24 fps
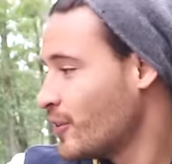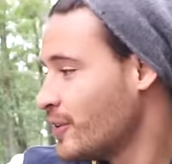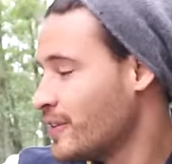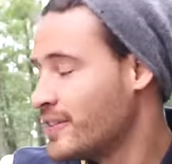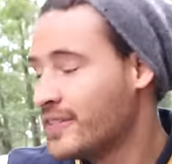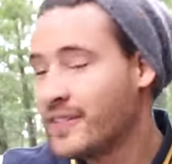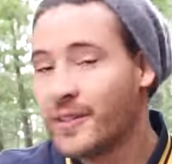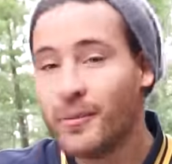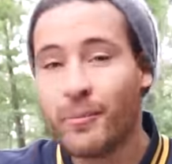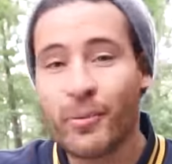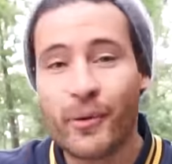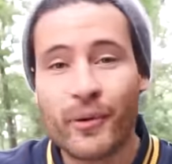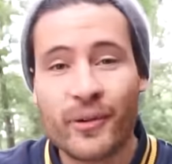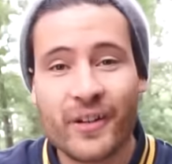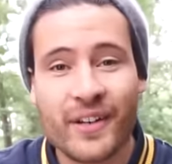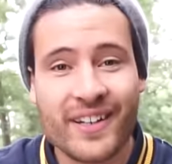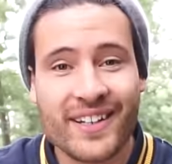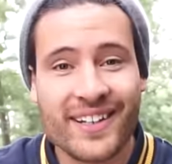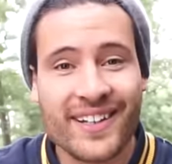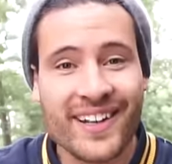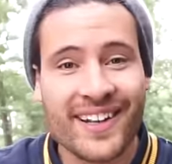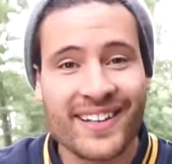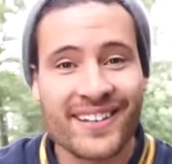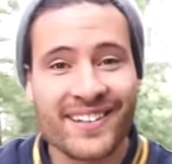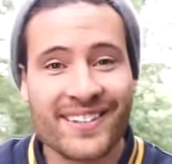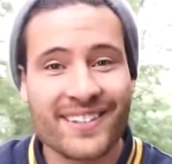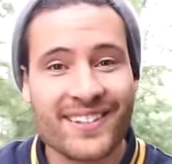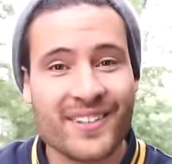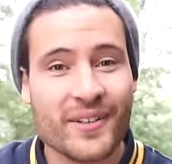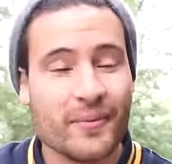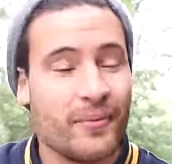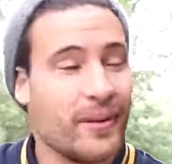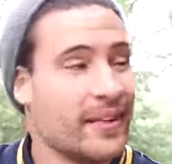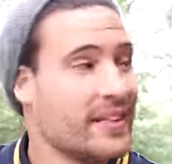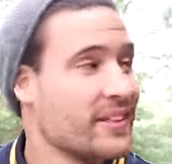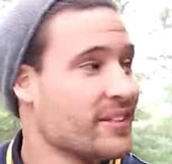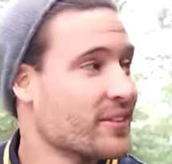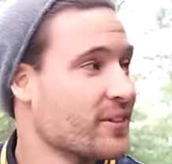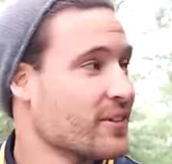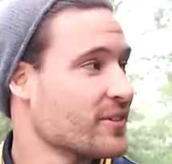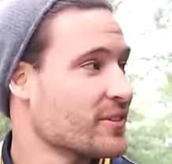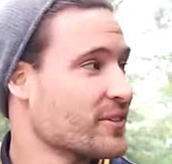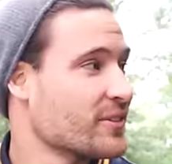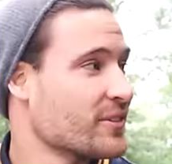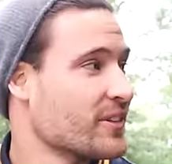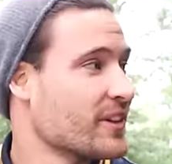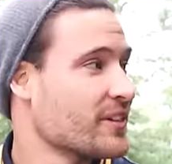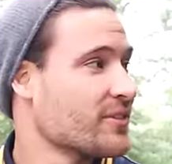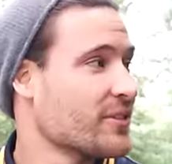vollste Brücke in ganz äh, Berlin ausgesucht.